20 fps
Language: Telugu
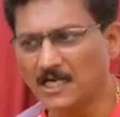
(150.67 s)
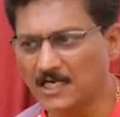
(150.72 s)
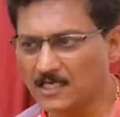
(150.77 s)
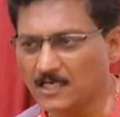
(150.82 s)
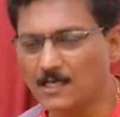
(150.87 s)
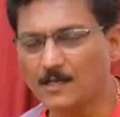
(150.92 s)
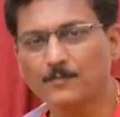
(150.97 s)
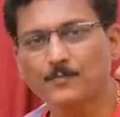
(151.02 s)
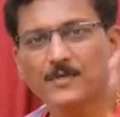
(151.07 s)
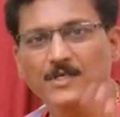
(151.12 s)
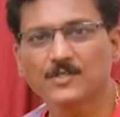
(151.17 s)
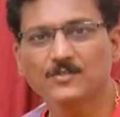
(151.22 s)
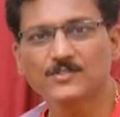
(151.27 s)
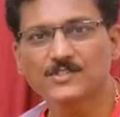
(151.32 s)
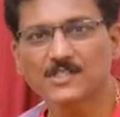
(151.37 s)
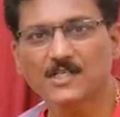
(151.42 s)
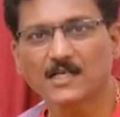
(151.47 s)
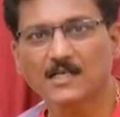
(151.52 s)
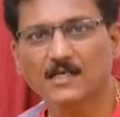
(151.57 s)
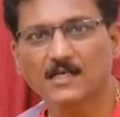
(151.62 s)
అట్లా అప్పటి
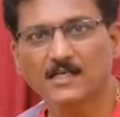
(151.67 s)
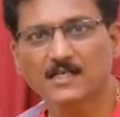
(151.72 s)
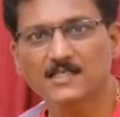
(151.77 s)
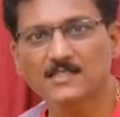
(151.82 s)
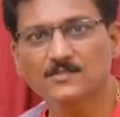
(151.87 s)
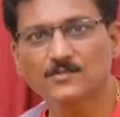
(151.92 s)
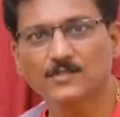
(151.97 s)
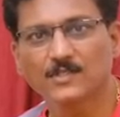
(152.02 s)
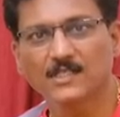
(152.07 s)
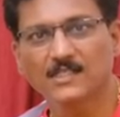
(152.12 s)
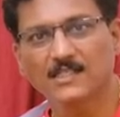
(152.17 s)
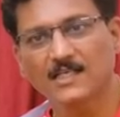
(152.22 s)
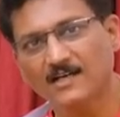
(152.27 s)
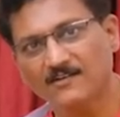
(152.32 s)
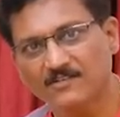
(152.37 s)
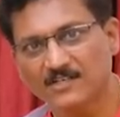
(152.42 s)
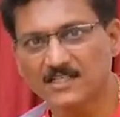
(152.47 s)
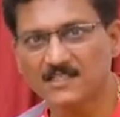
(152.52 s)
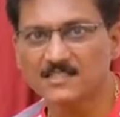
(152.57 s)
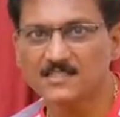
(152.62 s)
నుంచి నాకు క్రేజ్ ఉండేది
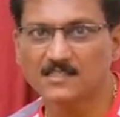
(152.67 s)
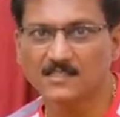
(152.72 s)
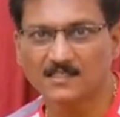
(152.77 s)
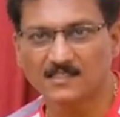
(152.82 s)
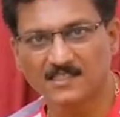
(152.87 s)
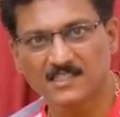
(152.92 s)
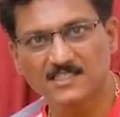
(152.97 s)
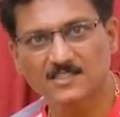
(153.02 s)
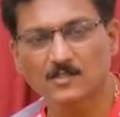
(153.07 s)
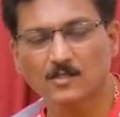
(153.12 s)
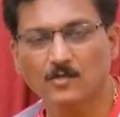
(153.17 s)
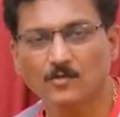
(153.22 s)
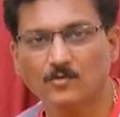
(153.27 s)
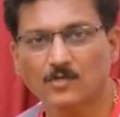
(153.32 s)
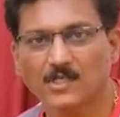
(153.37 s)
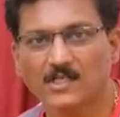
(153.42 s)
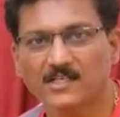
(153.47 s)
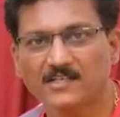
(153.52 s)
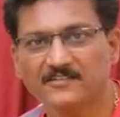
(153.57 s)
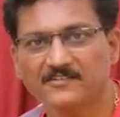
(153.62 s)
అవన్నీ డిస్క్లు
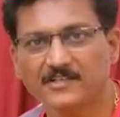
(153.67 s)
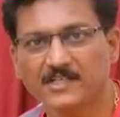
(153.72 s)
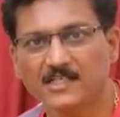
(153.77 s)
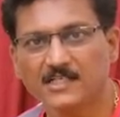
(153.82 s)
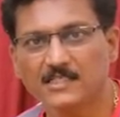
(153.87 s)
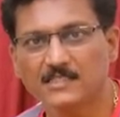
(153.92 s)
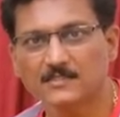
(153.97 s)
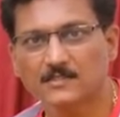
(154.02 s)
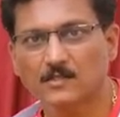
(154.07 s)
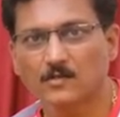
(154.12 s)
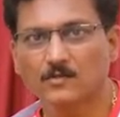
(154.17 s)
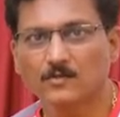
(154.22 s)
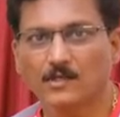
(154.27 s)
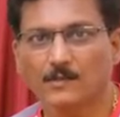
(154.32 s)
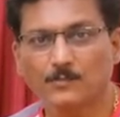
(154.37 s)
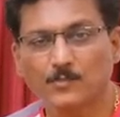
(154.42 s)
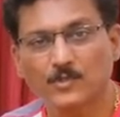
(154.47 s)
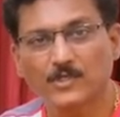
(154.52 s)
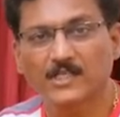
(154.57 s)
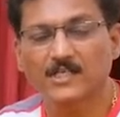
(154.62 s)
కూడా డివిడీ డిస్క్లు
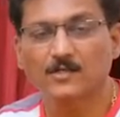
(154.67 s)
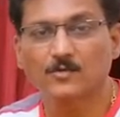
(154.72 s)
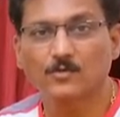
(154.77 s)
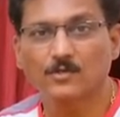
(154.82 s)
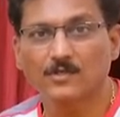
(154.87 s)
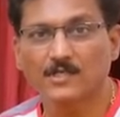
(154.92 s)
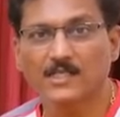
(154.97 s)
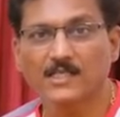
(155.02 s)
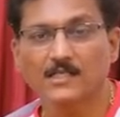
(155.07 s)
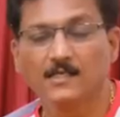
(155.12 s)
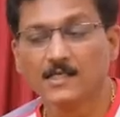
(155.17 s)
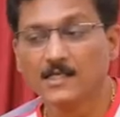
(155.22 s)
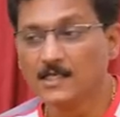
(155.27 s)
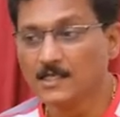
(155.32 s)
అప్పుడు నేను కొన్ని